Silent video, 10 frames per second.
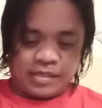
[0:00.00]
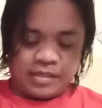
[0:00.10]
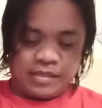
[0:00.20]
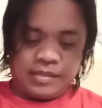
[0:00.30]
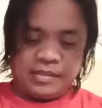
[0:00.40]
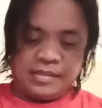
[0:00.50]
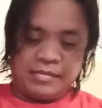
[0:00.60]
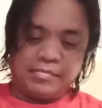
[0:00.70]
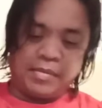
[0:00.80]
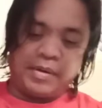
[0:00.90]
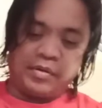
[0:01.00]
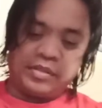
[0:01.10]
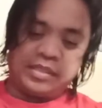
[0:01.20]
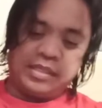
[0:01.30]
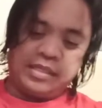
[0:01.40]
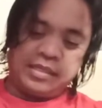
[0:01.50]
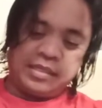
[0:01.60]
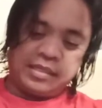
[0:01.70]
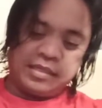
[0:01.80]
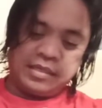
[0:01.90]
uh, pabango is
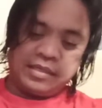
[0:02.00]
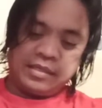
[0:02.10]
this?